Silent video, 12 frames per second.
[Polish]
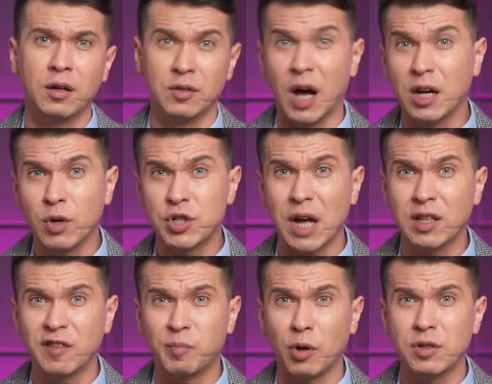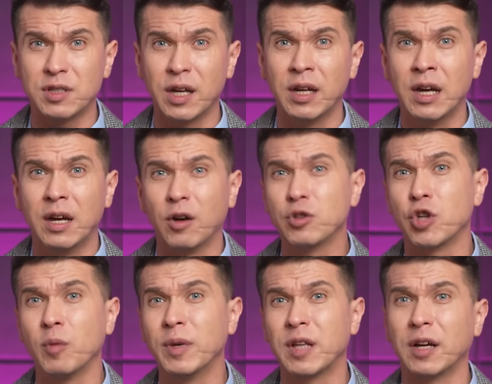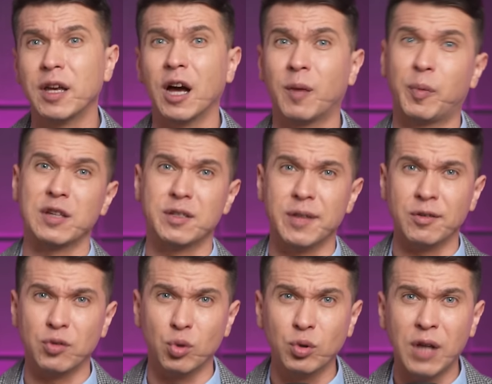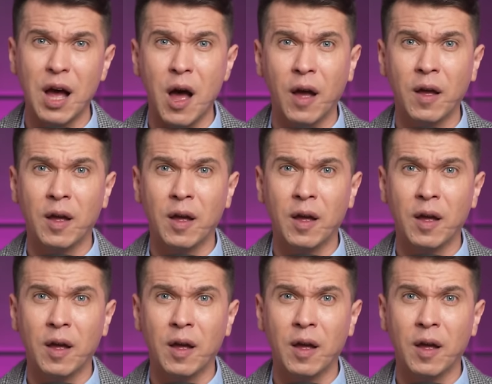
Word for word: Darły szaty w Polsce osoby takie jak prezydent Duda,